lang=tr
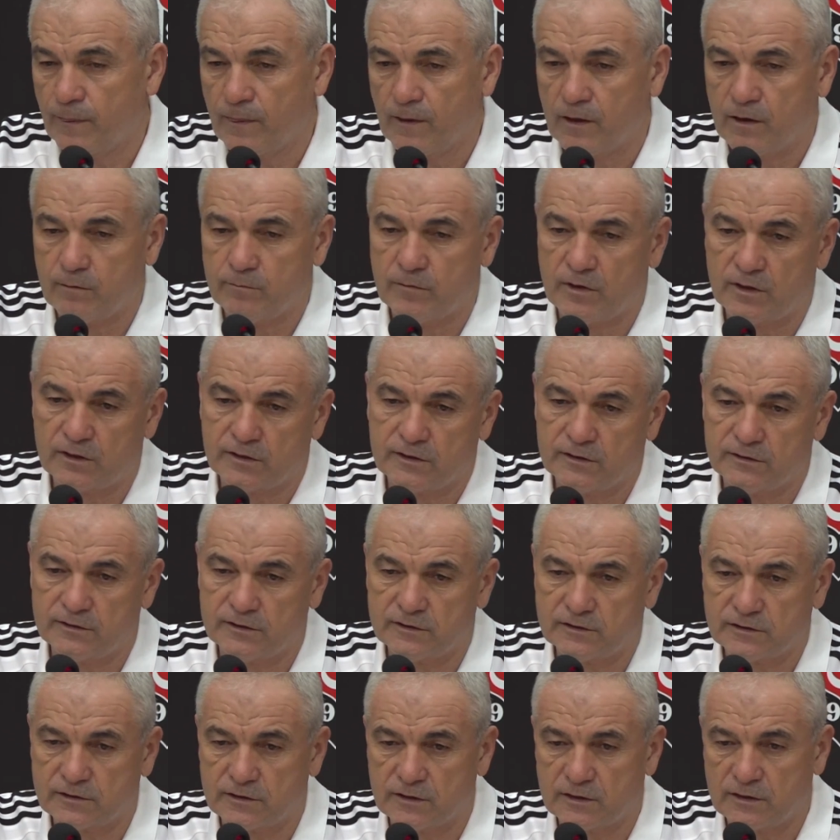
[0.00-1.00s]
Ama
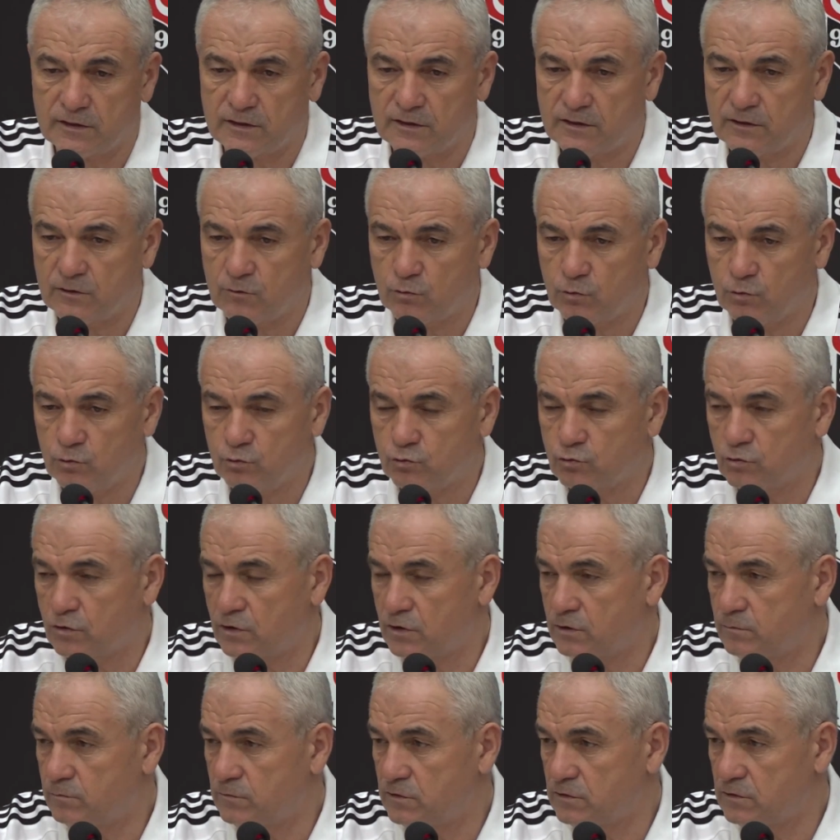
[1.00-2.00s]
arkadaşlarla,
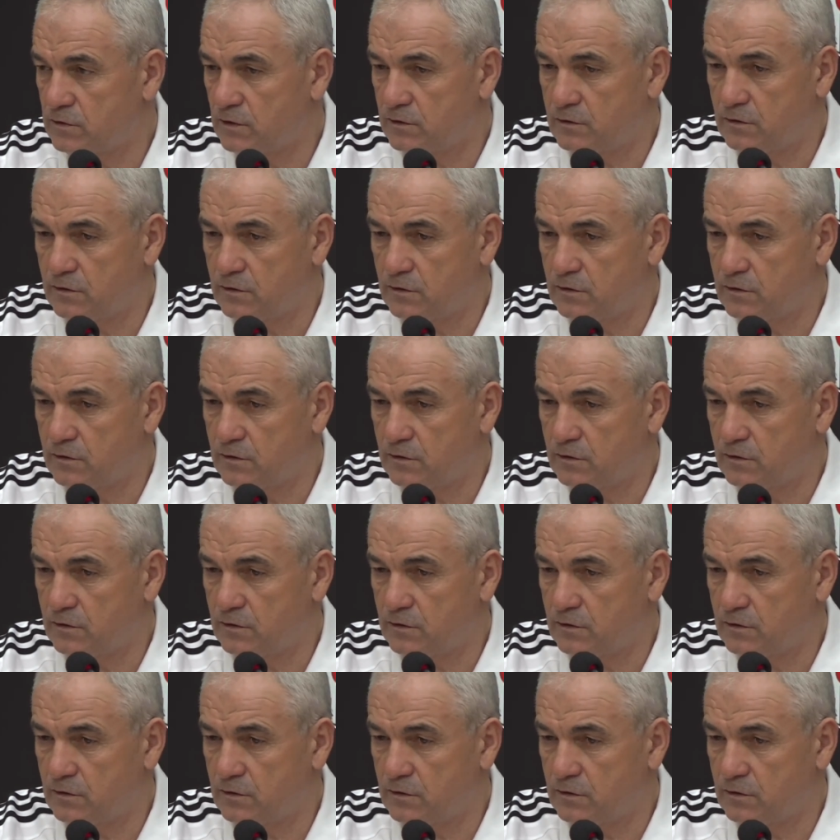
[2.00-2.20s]
oyuncularımızla